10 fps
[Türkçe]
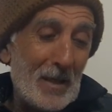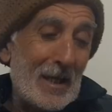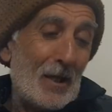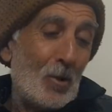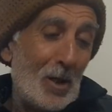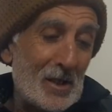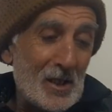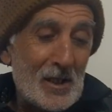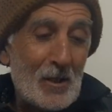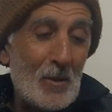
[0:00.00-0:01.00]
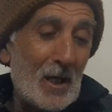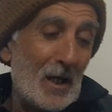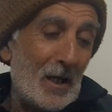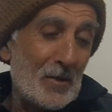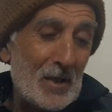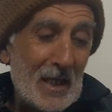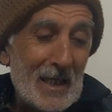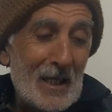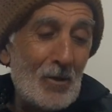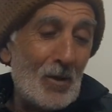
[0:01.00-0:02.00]
geliyorlar Zezavan Kalesi'ne,
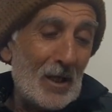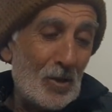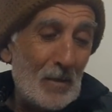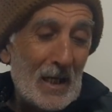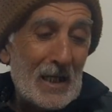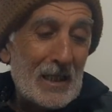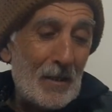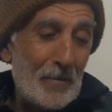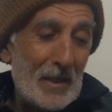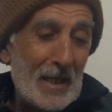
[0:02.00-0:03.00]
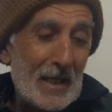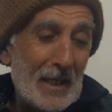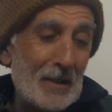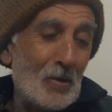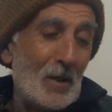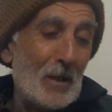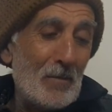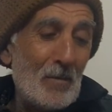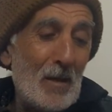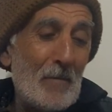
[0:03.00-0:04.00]
geliyorlar Göbekli Tepe'ye, geliyorlar
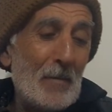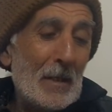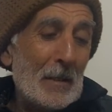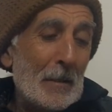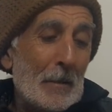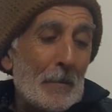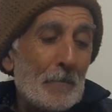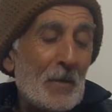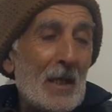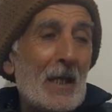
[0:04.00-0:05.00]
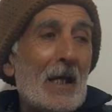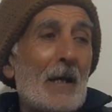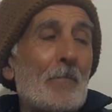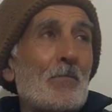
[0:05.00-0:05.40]
bilmem e,